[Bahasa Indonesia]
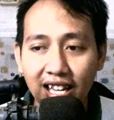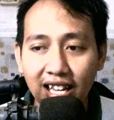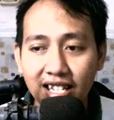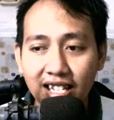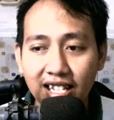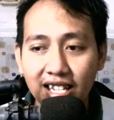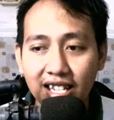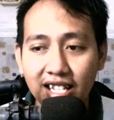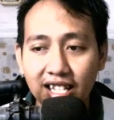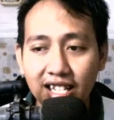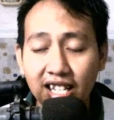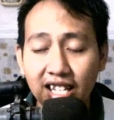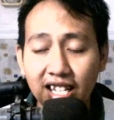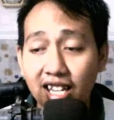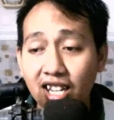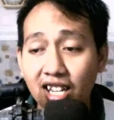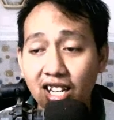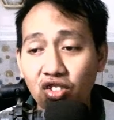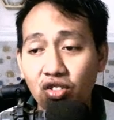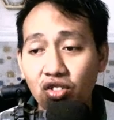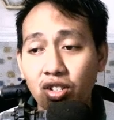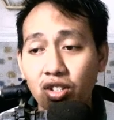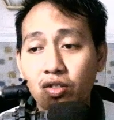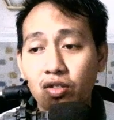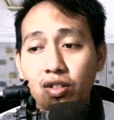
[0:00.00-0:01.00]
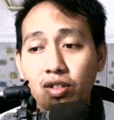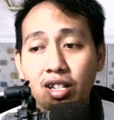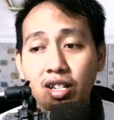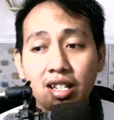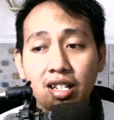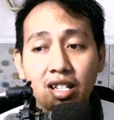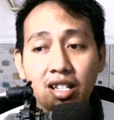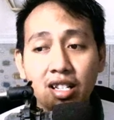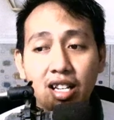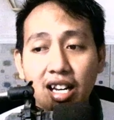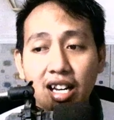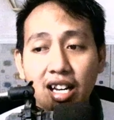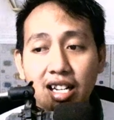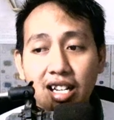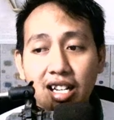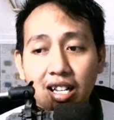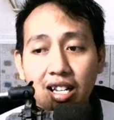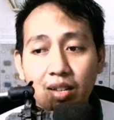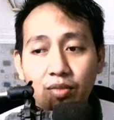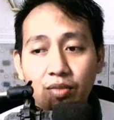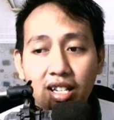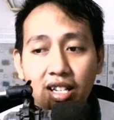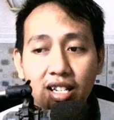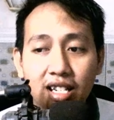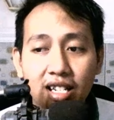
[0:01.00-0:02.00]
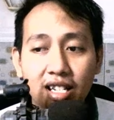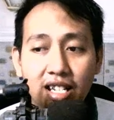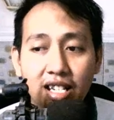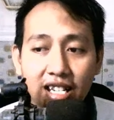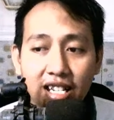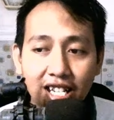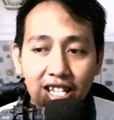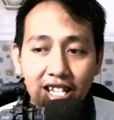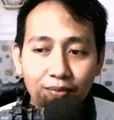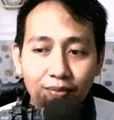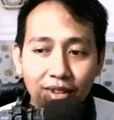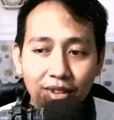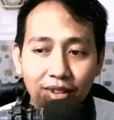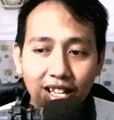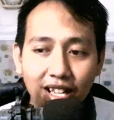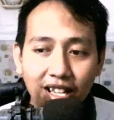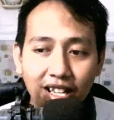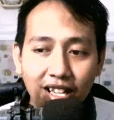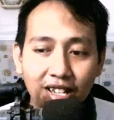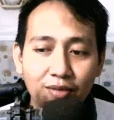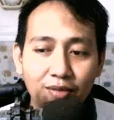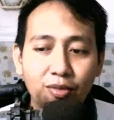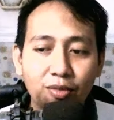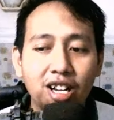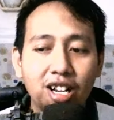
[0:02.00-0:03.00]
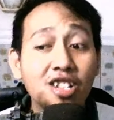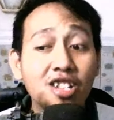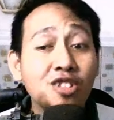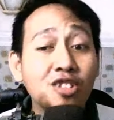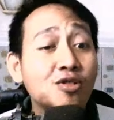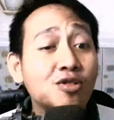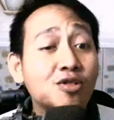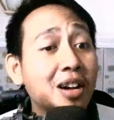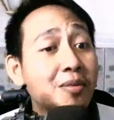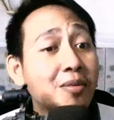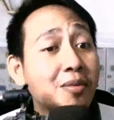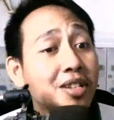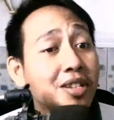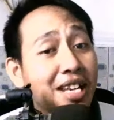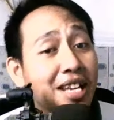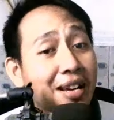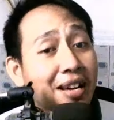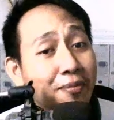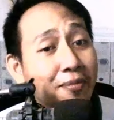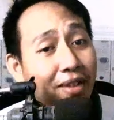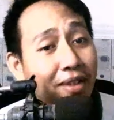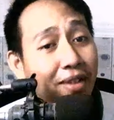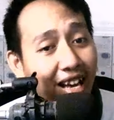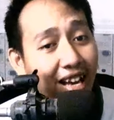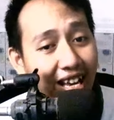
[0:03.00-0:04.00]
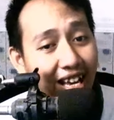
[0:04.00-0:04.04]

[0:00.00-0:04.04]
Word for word: asingnya yang hijau-hijau ini silahkan kalian bisa disimak ya. Mereka juga persiapan.